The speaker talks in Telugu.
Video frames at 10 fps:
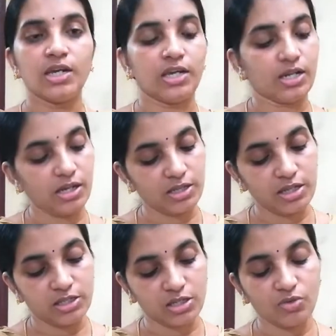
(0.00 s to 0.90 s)
ఇక్కడైతే
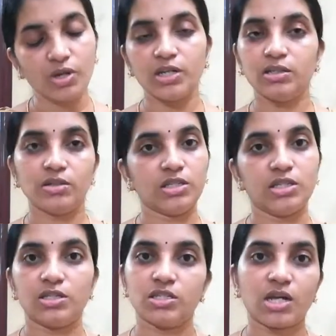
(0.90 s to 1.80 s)
ఇచ్చారు కానీ ఇది
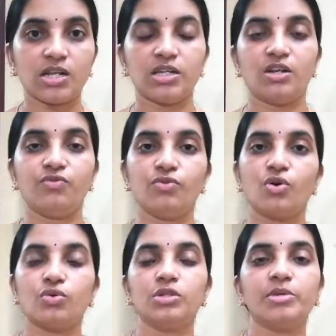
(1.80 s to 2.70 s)
అయితే చాలా హెల్ప్ఫుల్గా
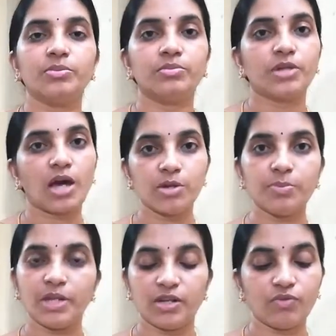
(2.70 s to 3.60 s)
ఉంది మనం నార్మల్
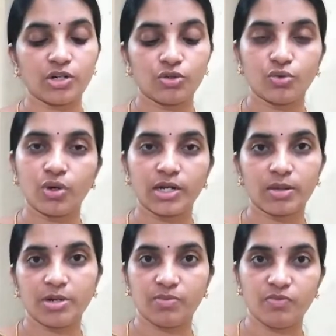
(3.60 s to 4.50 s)
ప్లెయిన్ వాటర్లో కనుక
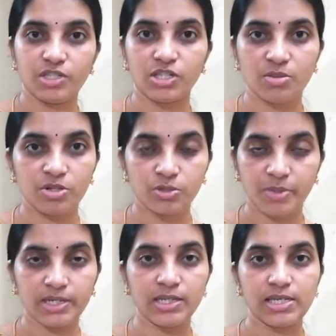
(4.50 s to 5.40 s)
మనం వెజిటేబుల్స్
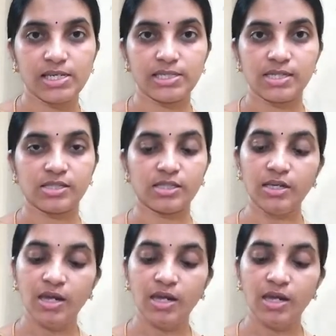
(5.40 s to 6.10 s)
పెట్టి తీసేసి